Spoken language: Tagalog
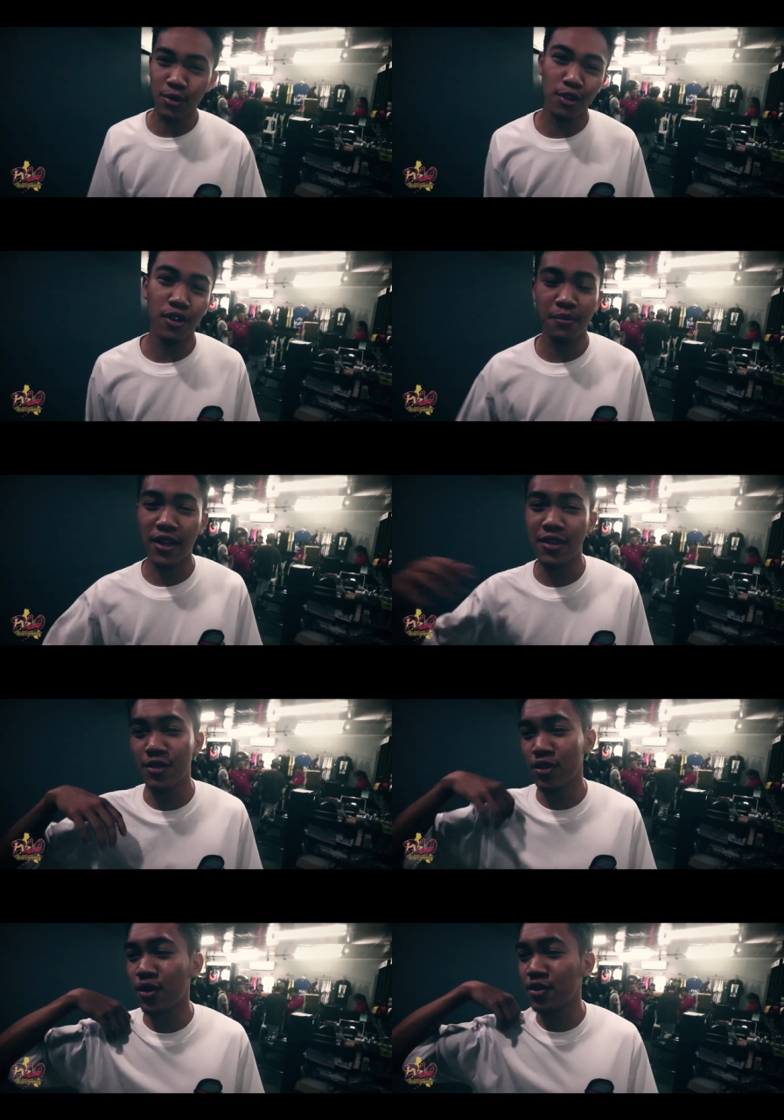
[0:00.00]
Tuloy pa rin
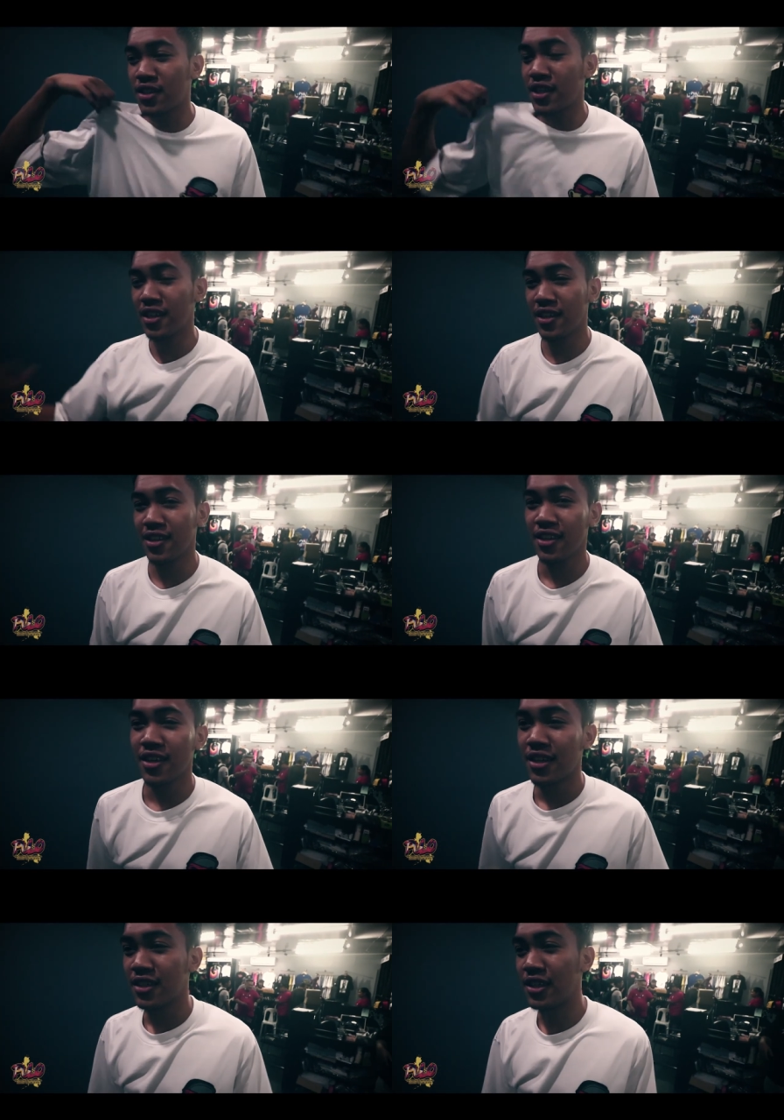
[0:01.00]
yung joke. Si,
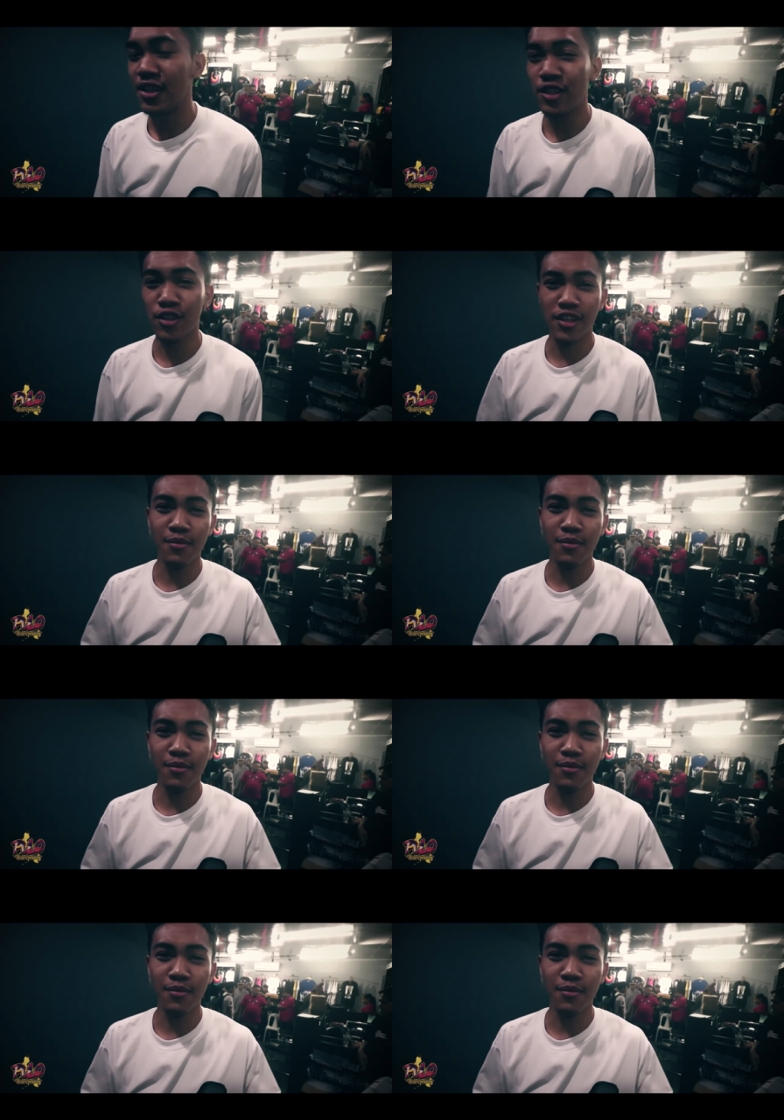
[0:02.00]
si Josh